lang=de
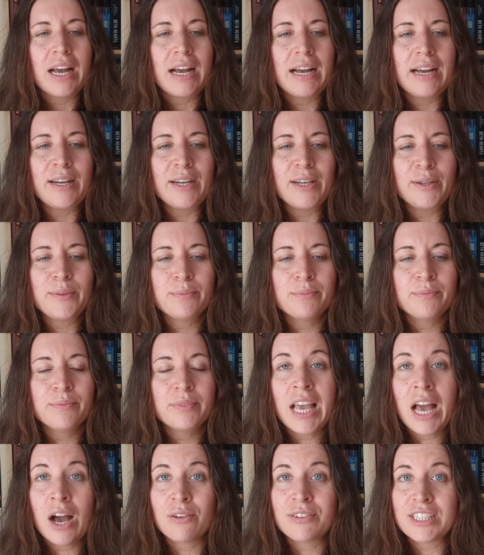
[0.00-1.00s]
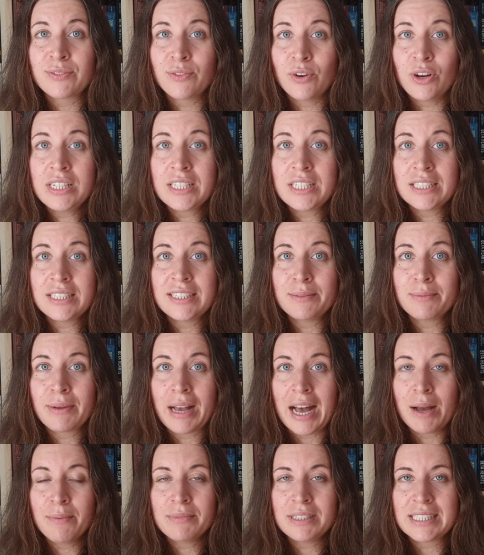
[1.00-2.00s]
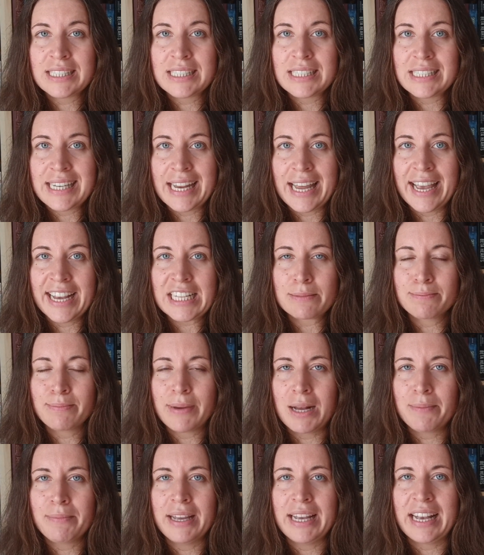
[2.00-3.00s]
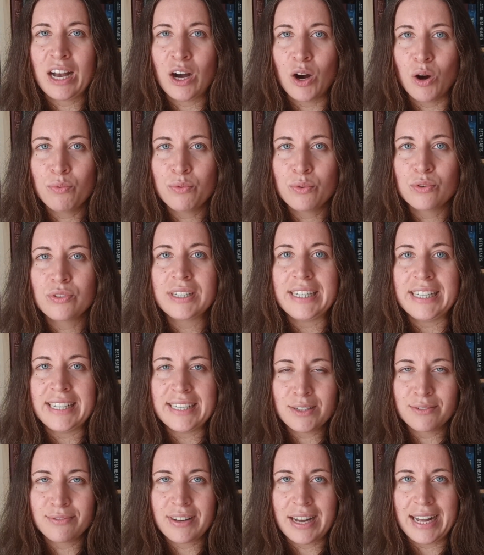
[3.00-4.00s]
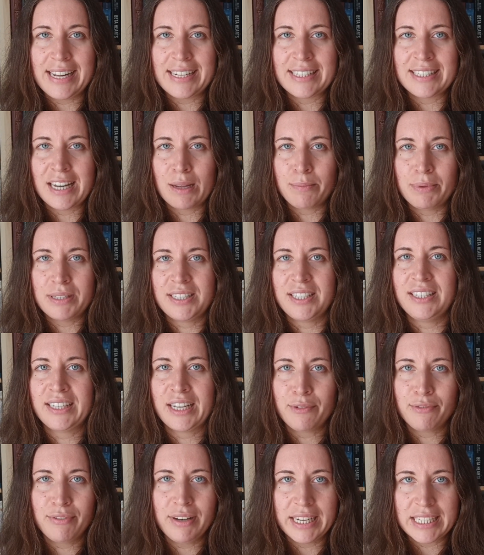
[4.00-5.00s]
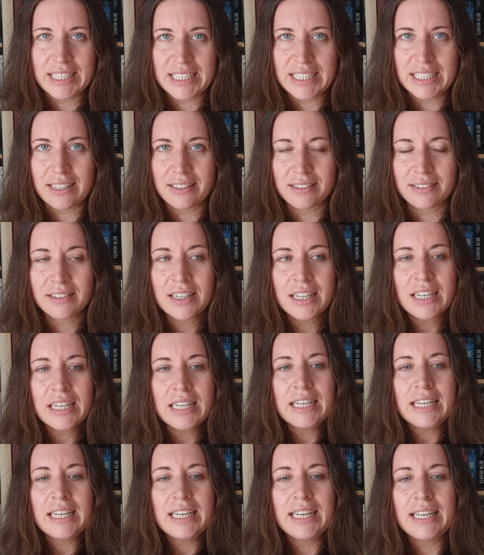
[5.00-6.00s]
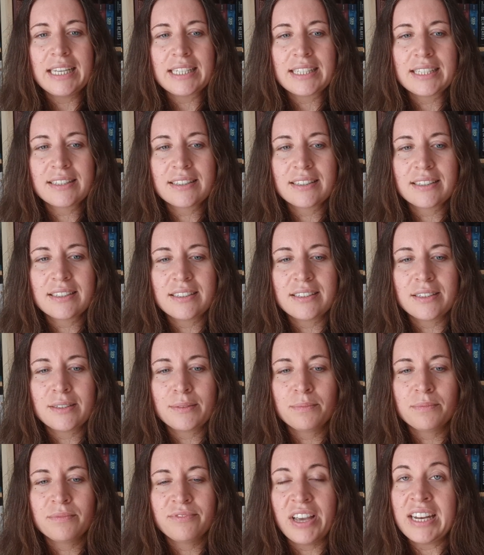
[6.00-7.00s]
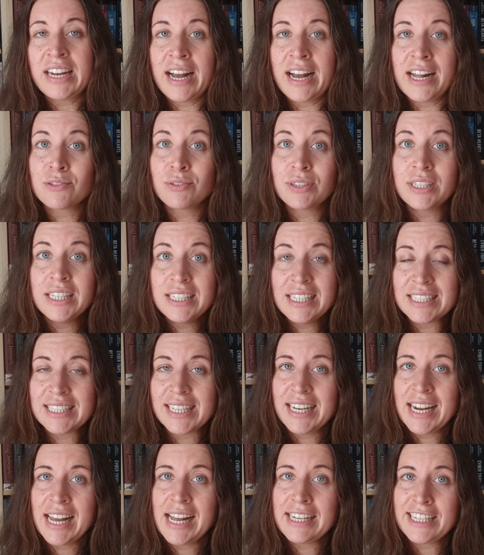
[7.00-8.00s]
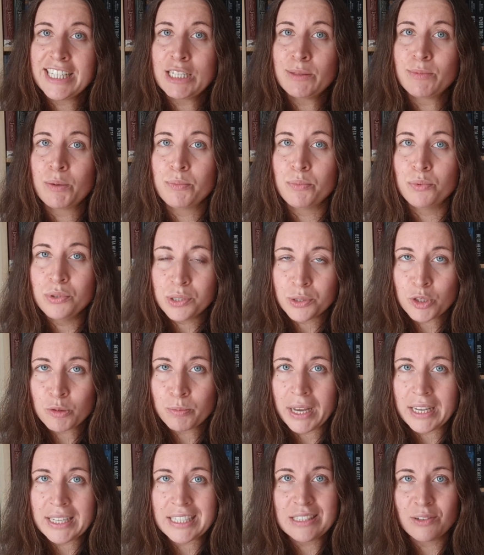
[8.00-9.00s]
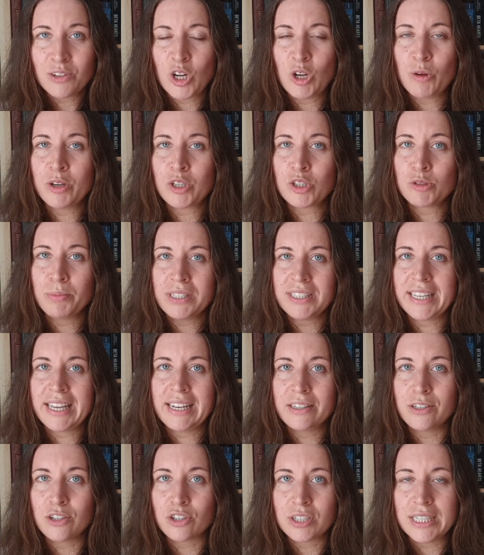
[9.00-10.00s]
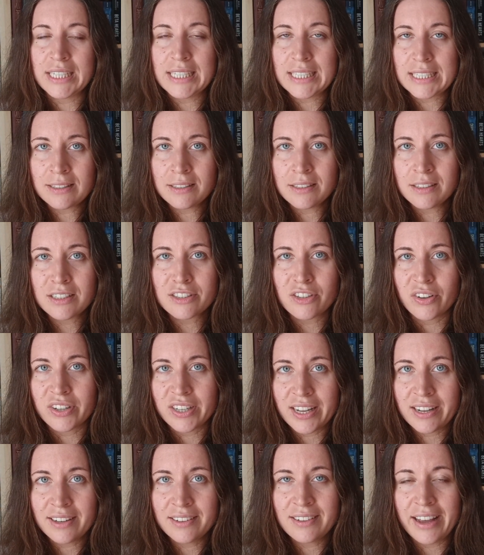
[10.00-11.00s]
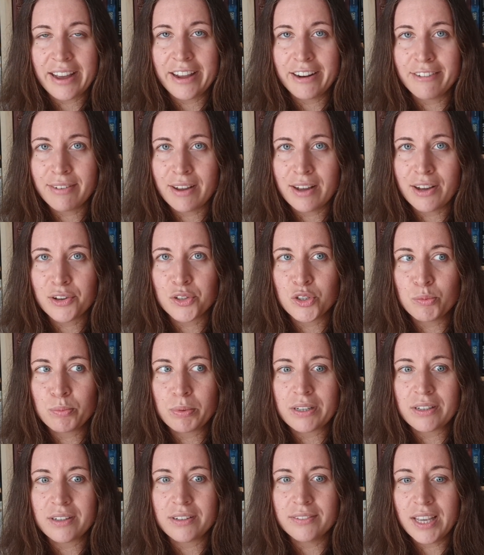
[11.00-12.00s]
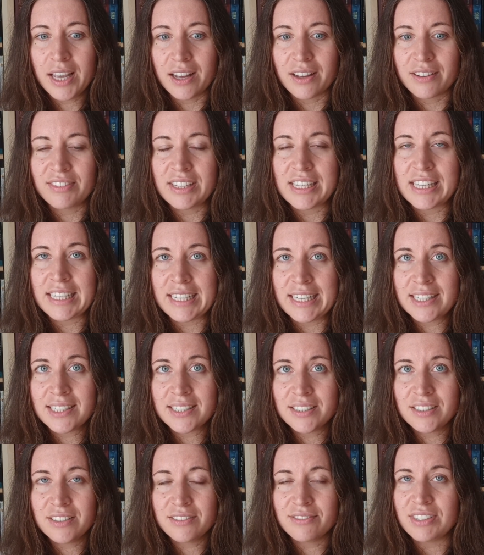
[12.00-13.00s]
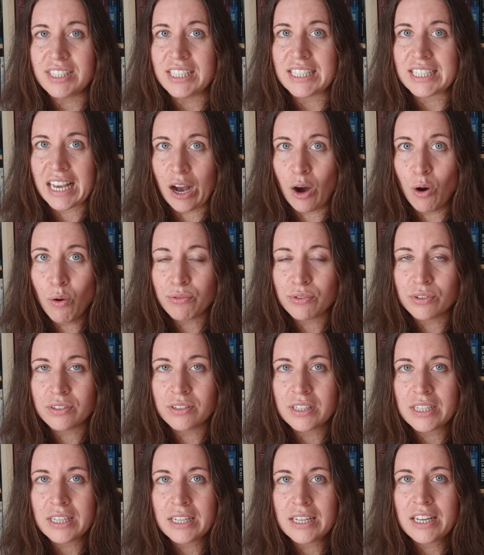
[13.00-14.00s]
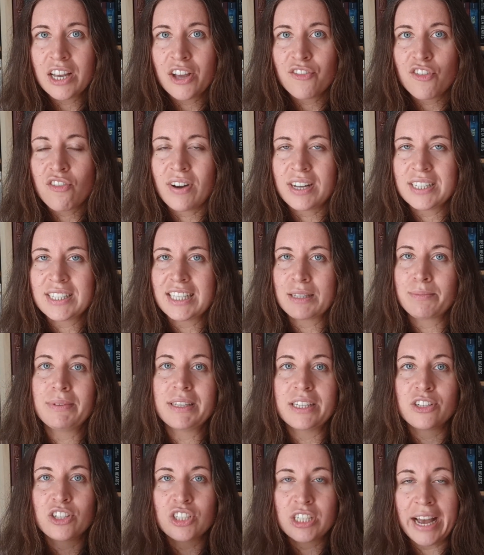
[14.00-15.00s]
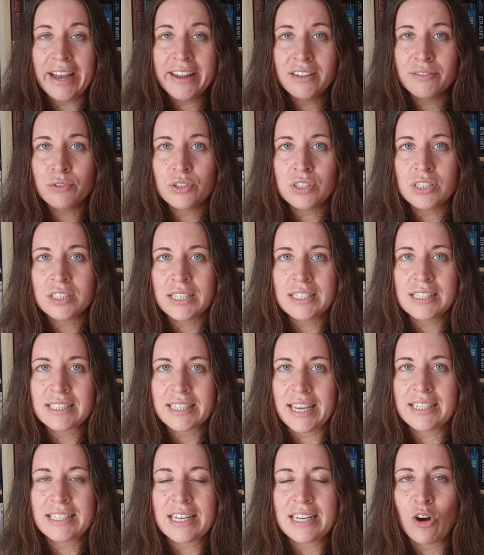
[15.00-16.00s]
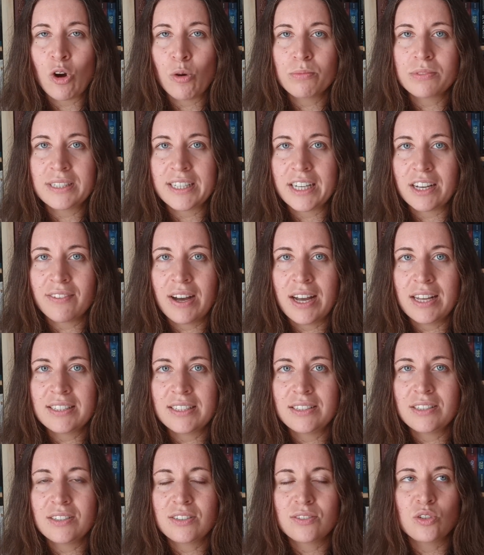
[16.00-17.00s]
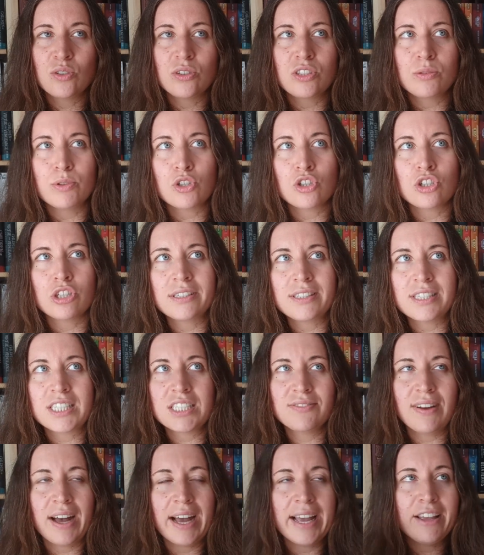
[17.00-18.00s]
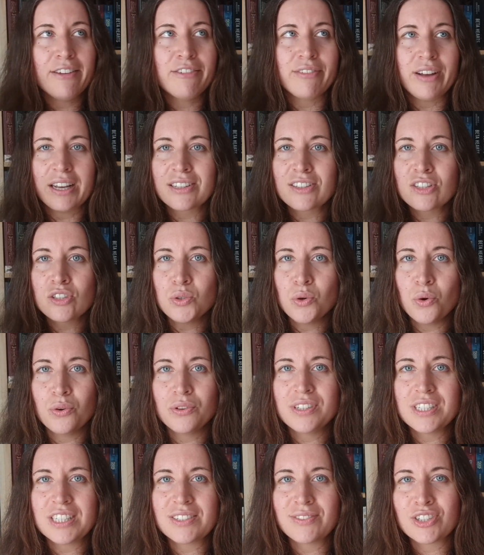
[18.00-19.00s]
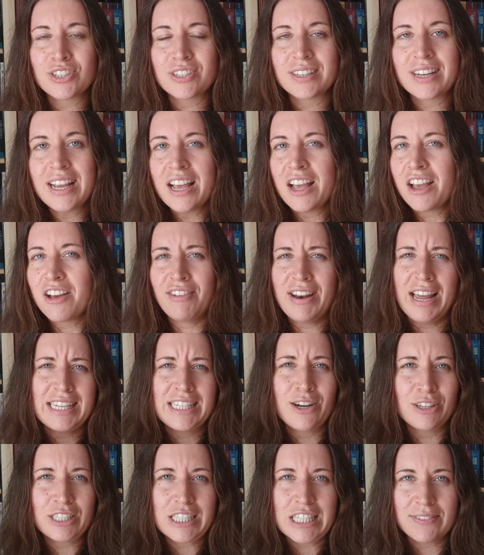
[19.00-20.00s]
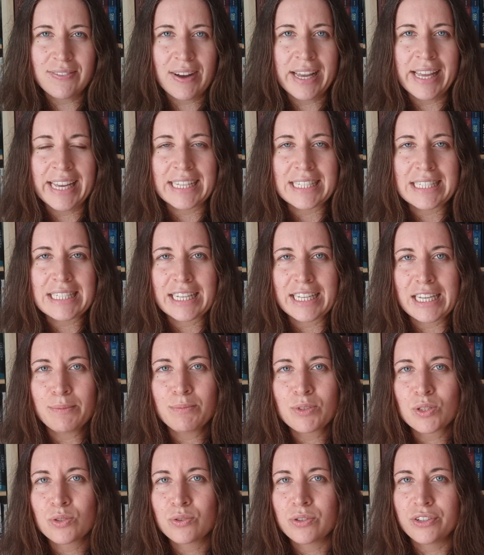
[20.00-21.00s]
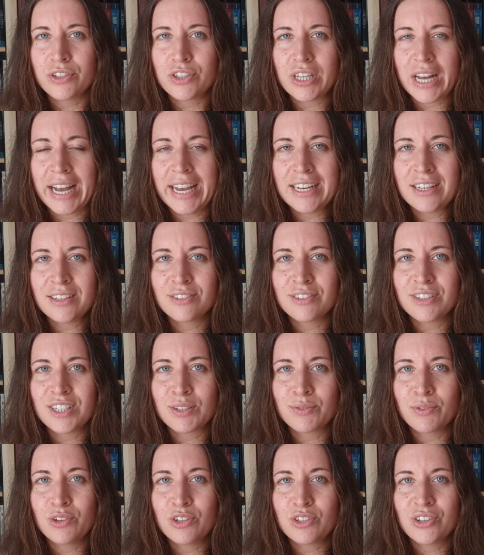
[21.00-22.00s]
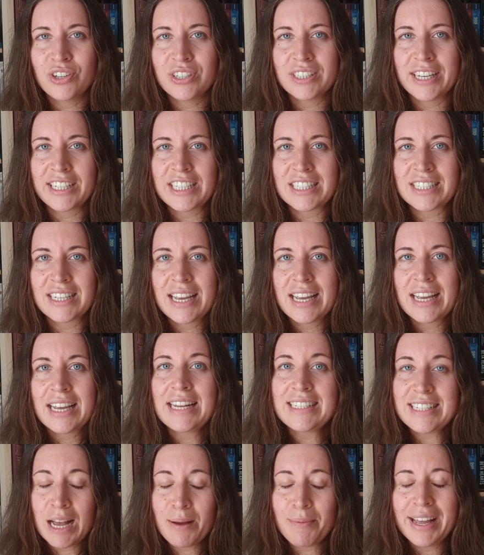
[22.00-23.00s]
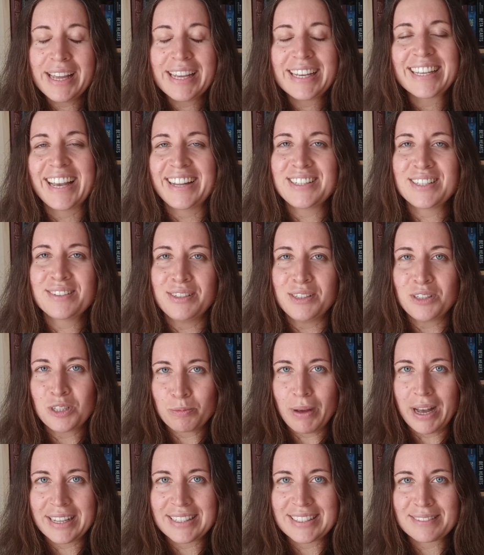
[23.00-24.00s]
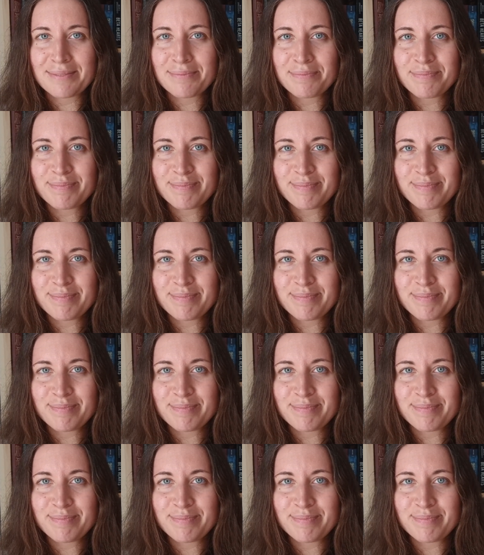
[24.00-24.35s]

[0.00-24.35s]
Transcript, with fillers: Ähm, ja, und ich wollte im Rahmen dieses Tags mal mein Kaufe- und Leseverhalten ein bisschen reflektieren. Ich ähm, werde also hier nicht inhaltlich über Bücher sprechen oder über spezielle Geschichten, sondern einfach über, ja, wie ich lese, wie ich kaufe, für was ich mich entscheiden würde, denn es geht darum, sich quasi zwischen zwei Fraktionen, zwischen vielleicht auch zwei Extremen zu entscheiden und ich wünsche euch jetzt dabei ganz viel Spaß.